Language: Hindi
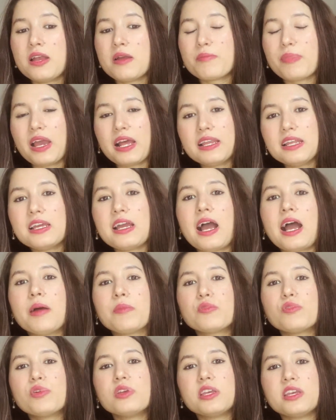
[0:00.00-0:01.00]
पहले
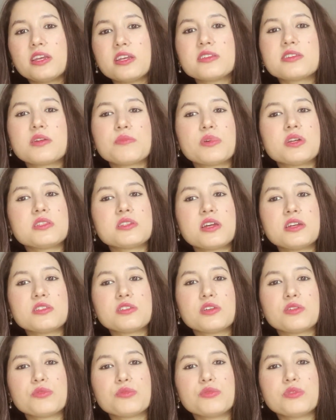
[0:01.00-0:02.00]
आपको ये समझना
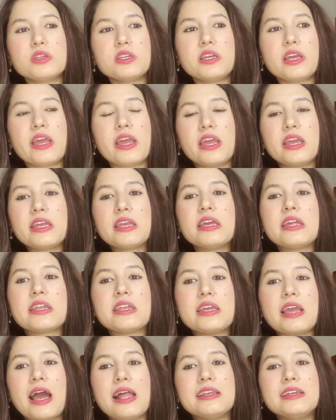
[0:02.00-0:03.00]
ज़रूरी है कि
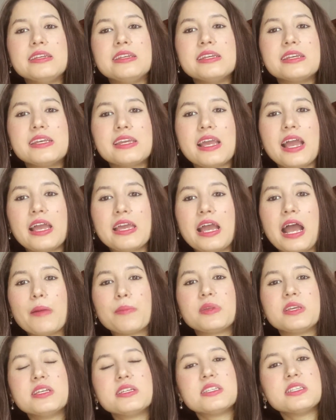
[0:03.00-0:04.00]
रियलिटी क्या है
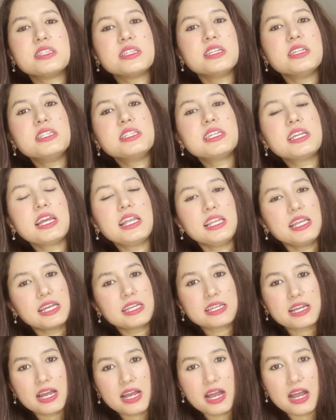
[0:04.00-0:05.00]
आप किस चीज़ के लिए
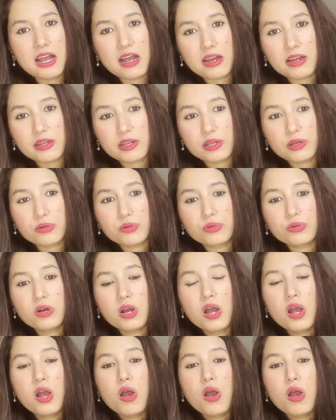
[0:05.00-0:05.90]
यहाँ आ रहे हो